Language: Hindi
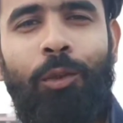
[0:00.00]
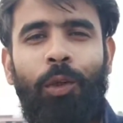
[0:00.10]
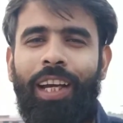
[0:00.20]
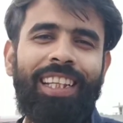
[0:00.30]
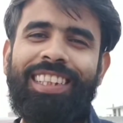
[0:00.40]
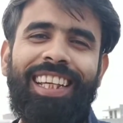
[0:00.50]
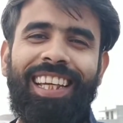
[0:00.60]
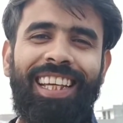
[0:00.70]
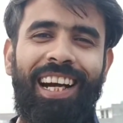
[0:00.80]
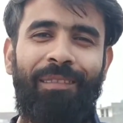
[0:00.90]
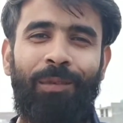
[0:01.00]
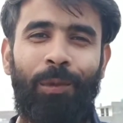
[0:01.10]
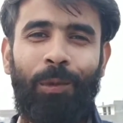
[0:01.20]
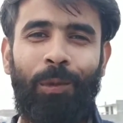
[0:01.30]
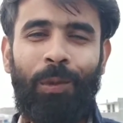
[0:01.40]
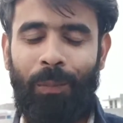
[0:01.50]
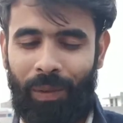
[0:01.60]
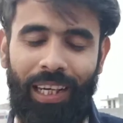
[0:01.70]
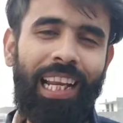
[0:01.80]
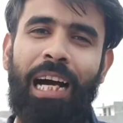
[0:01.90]
तो कैसे हैं आप लोग
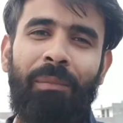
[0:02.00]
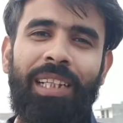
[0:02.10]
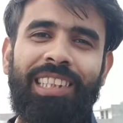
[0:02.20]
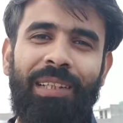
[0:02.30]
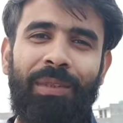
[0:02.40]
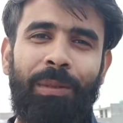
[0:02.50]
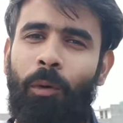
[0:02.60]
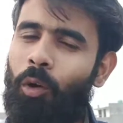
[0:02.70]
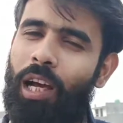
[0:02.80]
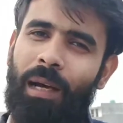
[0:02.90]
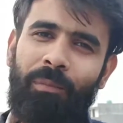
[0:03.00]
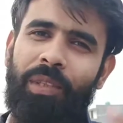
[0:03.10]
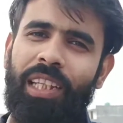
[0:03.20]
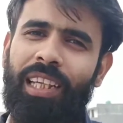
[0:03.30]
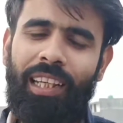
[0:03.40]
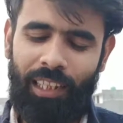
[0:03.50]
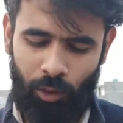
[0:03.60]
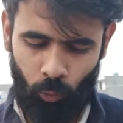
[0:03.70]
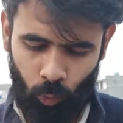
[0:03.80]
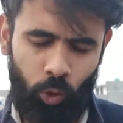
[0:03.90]
मेरा नाम है शमीम और आप देख रहे हैं
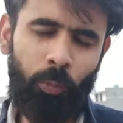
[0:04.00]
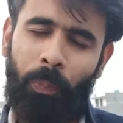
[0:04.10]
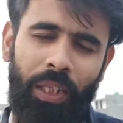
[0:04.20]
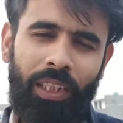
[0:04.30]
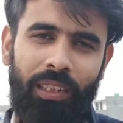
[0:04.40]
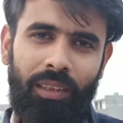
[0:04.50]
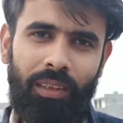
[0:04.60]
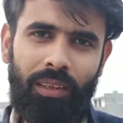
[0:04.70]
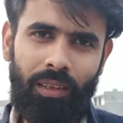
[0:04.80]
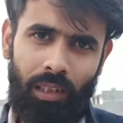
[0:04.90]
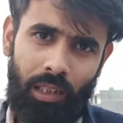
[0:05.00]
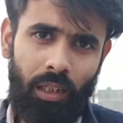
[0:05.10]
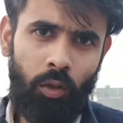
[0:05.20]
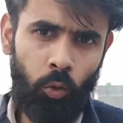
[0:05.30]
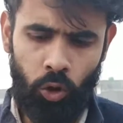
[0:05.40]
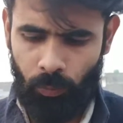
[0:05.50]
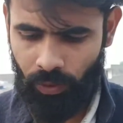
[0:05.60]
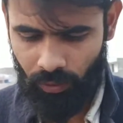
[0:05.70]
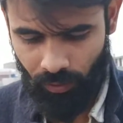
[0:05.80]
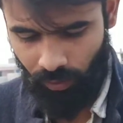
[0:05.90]
कुछ भी हाँ कुछ भी
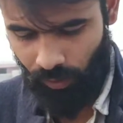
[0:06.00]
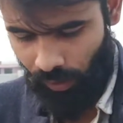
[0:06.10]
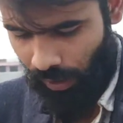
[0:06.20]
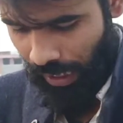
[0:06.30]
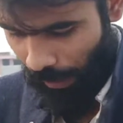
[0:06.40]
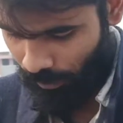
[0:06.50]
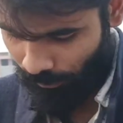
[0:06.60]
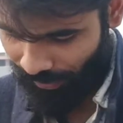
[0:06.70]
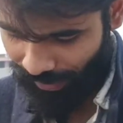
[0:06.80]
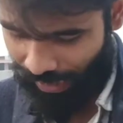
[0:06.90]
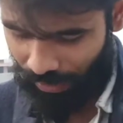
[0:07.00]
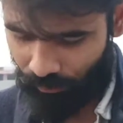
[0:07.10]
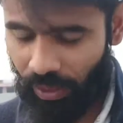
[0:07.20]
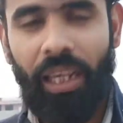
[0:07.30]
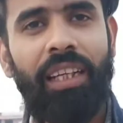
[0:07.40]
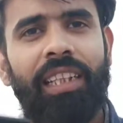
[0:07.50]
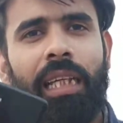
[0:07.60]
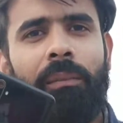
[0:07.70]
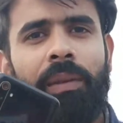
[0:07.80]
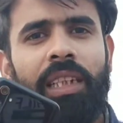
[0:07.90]
अभी मेरे हाथ में है
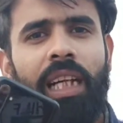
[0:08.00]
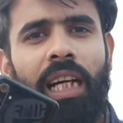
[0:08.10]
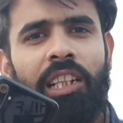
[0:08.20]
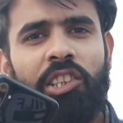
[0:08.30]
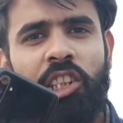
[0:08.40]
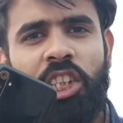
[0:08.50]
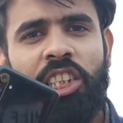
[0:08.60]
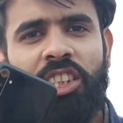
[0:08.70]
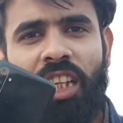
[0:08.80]
रियल मी का सिक्स